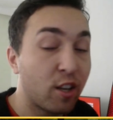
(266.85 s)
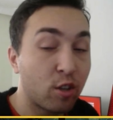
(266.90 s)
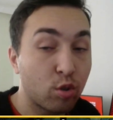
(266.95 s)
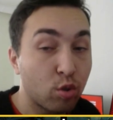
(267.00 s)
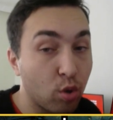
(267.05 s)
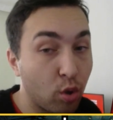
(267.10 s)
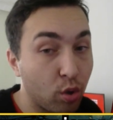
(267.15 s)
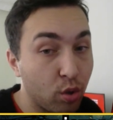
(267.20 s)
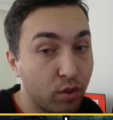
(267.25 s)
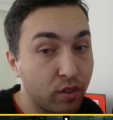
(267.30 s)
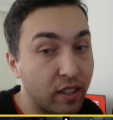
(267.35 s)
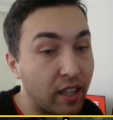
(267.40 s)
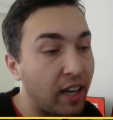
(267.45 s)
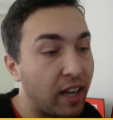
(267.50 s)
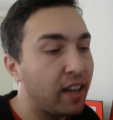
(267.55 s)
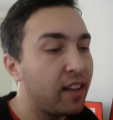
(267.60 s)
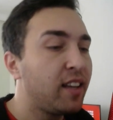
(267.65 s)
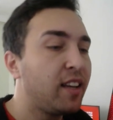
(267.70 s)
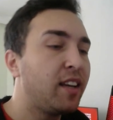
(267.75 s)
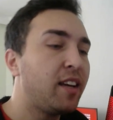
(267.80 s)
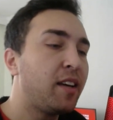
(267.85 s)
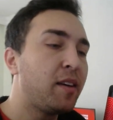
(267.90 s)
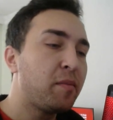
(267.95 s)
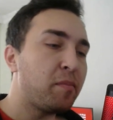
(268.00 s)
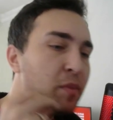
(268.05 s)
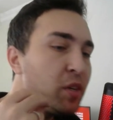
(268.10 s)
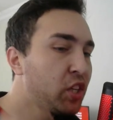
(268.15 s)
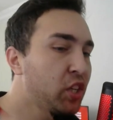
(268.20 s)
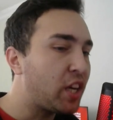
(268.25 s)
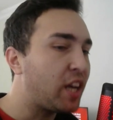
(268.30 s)
Sonunda
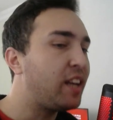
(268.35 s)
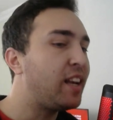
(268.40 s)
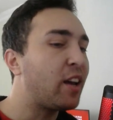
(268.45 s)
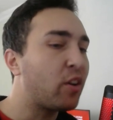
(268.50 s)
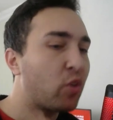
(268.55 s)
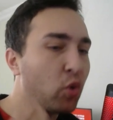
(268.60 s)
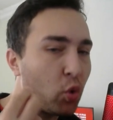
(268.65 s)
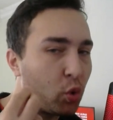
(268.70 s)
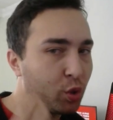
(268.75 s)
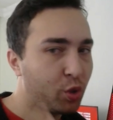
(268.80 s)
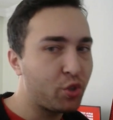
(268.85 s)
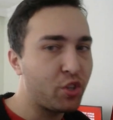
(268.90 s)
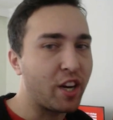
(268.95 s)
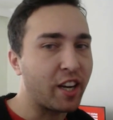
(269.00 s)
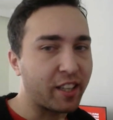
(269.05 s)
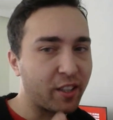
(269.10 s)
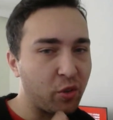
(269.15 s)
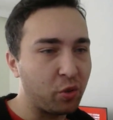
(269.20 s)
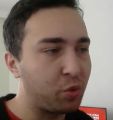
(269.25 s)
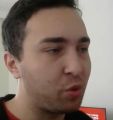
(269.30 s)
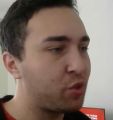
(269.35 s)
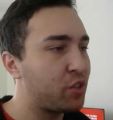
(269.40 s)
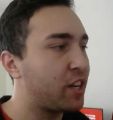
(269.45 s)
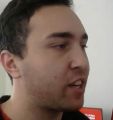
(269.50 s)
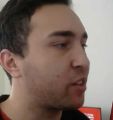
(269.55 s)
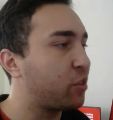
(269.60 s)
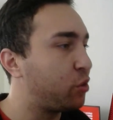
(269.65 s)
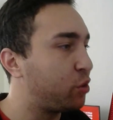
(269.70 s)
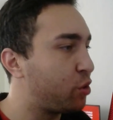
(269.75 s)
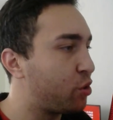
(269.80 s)
bir şeyler olacak
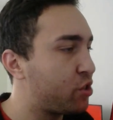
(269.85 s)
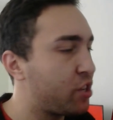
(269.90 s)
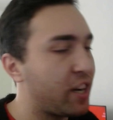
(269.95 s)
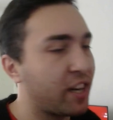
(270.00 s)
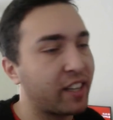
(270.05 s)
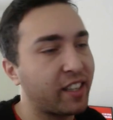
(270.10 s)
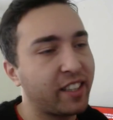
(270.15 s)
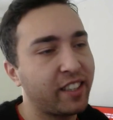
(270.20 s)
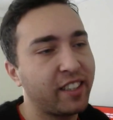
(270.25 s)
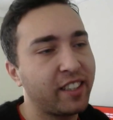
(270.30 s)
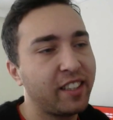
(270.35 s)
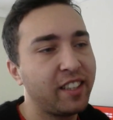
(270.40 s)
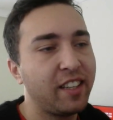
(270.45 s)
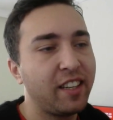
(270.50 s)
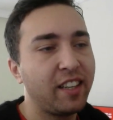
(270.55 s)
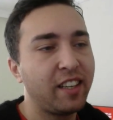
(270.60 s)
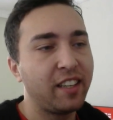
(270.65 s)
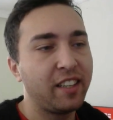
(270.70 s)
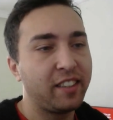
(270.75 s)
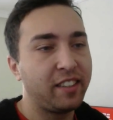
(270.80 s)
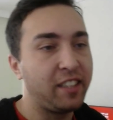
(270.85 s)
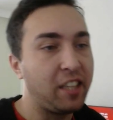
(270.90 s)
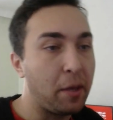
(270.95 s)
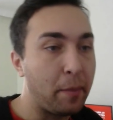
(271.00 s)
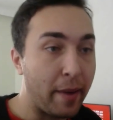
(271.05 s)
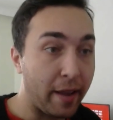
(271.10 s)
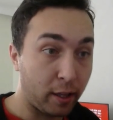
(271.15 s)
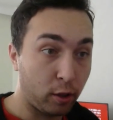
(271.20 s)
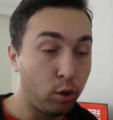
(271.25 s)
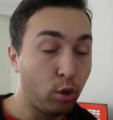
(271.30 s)
olacak olacak
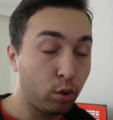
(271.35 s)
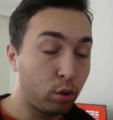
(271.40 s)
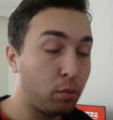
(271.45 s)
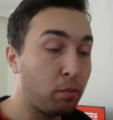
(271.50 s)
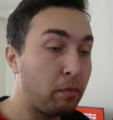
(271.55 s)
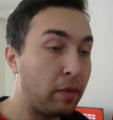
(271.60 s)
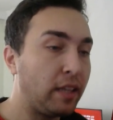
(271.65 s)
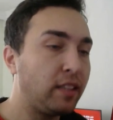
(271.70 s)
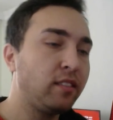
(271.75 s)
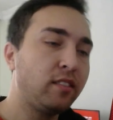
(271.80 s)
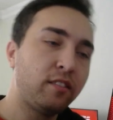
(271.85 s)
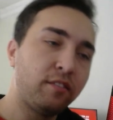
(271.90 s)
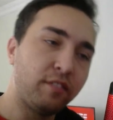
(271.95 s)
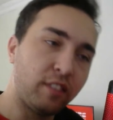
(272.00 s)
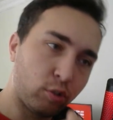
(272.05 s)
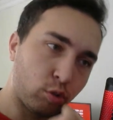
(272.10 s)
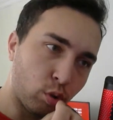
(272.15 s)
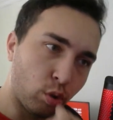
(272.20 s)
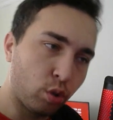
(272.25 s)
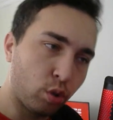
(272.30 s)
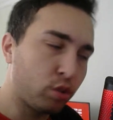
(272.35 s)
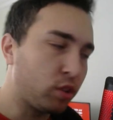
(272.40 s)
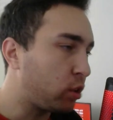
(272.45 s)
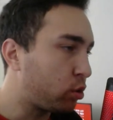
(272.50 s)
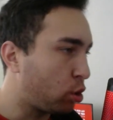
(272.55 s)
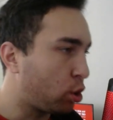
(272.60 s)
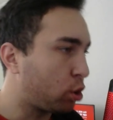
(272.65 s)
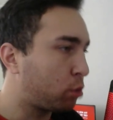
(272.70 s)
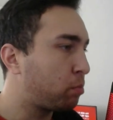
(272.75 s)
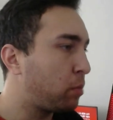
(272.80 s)
diye bekliyordum ben. Ve sonunda
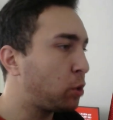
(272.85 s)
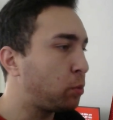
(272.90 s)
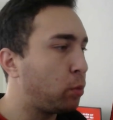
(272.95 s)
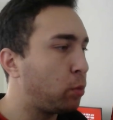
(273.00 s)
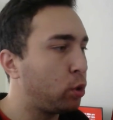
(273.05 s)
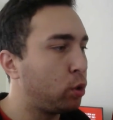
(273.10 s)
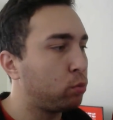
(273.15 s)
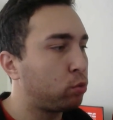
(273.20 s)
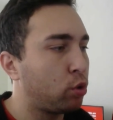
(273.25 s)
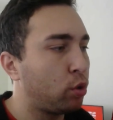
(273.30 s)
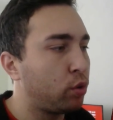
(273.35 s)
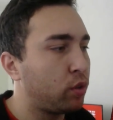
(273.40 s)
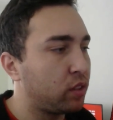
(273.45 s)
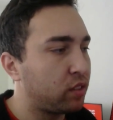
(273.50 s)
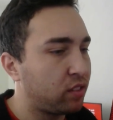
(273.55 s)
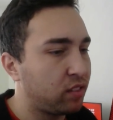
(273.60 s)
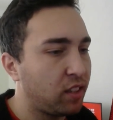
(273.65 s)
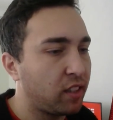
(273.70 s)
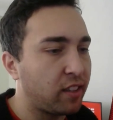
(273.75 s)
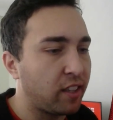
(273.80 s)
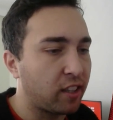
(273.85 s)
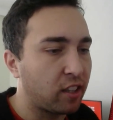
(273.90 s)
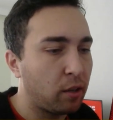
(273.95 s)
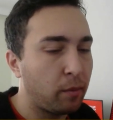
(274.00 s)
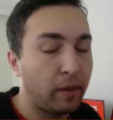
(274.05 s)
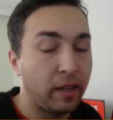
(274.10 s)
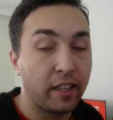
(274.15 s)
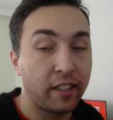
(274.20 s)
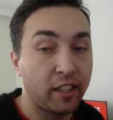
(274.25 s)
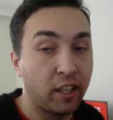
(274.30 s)
4-5 bölüm sonrasında
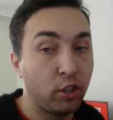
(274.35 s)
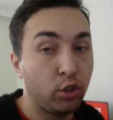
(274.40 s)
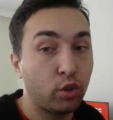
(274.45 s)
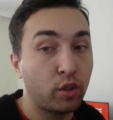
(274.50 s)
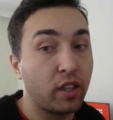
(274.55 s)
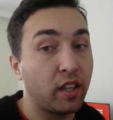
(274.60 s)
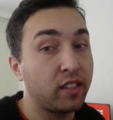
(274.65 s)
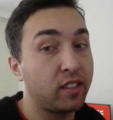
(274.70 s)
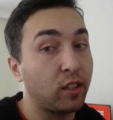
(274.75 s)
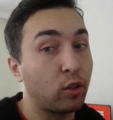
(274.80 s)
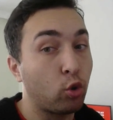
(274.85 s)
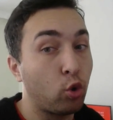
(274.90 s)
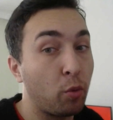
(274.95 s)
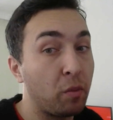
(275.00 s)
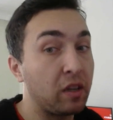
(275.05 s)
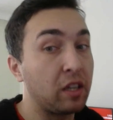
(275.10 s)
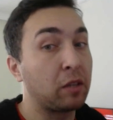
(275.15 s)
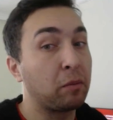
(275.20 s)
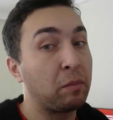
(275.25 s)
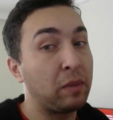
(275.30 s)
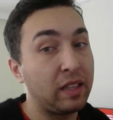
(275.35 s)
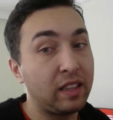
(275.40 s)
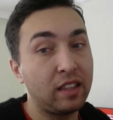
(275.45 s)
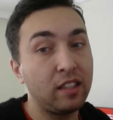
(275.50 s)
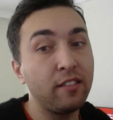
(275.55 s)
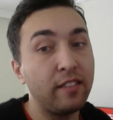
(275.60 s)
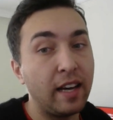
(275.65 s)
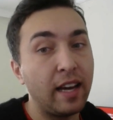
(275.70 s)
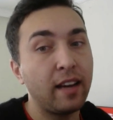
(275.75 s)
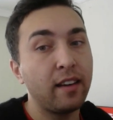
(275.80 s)
Takaba ile Kenjuku arasındaki komiklik
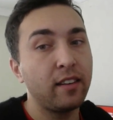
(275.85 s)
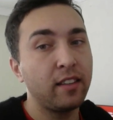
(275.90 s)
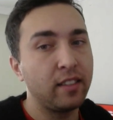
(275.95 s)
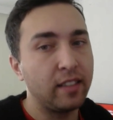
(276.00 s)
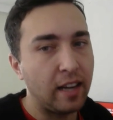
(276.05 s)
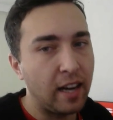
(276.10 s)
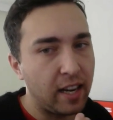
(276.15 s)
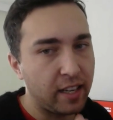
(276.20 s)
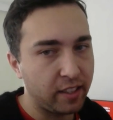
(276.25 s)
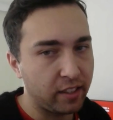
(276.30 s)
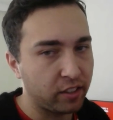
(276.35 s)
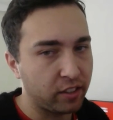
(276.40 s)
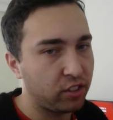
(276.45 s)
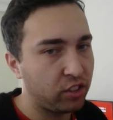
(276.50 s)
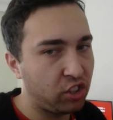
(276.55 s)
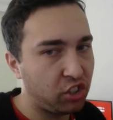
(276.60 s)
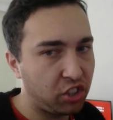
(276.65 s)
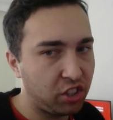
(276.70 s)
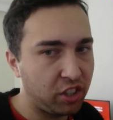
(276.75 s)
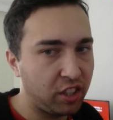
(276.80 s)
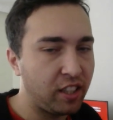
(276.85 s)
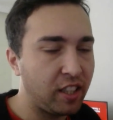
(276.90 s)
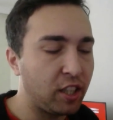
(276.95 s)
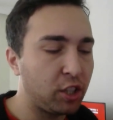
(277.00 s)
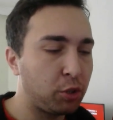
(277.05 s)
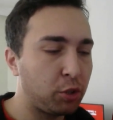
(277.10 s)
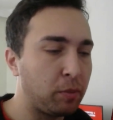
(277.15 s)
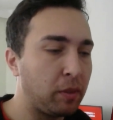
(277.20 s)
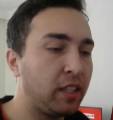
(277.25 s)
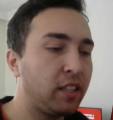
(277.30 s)
bitti ve artık
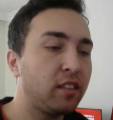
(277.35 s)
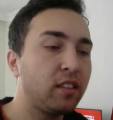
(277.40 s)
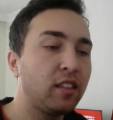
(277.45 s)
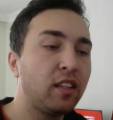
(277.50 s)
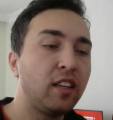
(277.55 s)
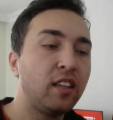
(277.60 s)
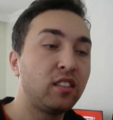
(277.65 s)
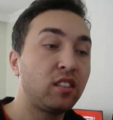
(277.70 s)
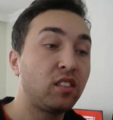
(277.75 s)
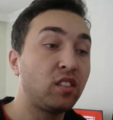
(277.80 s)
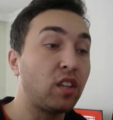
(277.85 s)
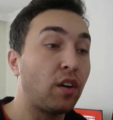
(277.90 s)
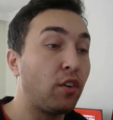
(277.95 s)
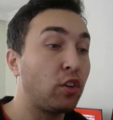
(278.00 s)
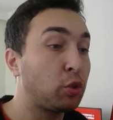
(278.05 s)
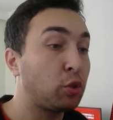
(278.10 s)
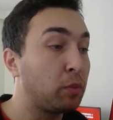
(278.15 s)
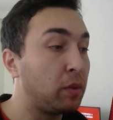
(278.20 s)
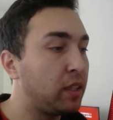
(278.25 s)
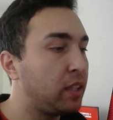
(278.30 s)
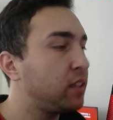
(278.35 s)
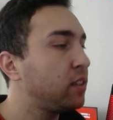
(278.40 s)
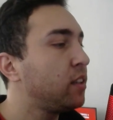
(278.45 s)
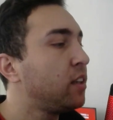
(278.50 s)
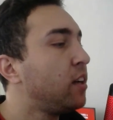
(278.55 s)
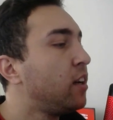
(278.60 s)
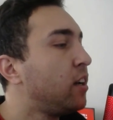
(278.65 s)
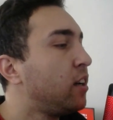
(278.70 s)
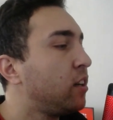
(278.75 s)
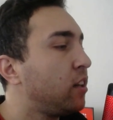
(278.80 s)
ciddileşmenin, savaşmanın
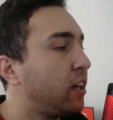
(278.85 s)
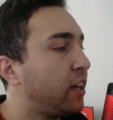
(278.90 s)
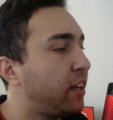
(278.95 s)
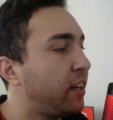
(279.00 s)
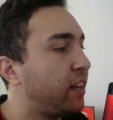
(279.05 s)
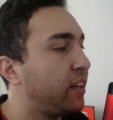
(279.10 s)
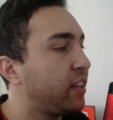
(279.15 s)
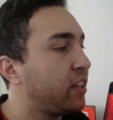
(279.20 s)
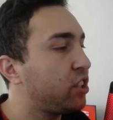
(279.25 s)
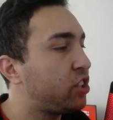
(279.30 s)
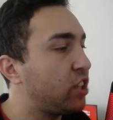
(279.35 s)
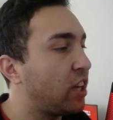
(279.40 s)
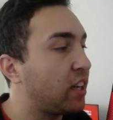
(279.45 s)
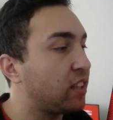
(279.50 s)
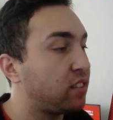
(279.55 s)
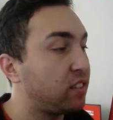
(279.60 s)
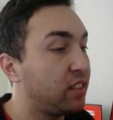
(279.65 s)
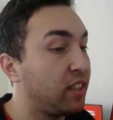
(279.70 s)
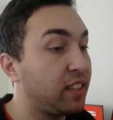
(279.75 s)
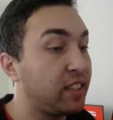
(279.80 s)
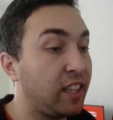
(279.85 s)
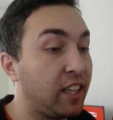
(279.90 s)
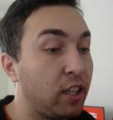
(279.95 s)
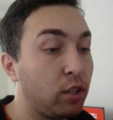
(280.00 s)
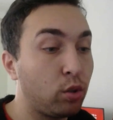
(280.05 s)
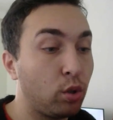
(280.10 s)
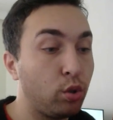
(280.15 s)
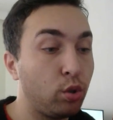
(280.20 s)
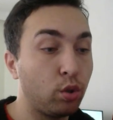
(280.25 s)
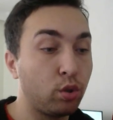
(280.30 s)
e, içerisine
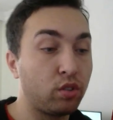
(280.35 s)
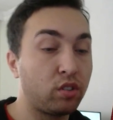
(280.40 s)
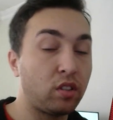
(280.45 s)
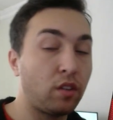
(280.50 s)
geri dönüyoruz.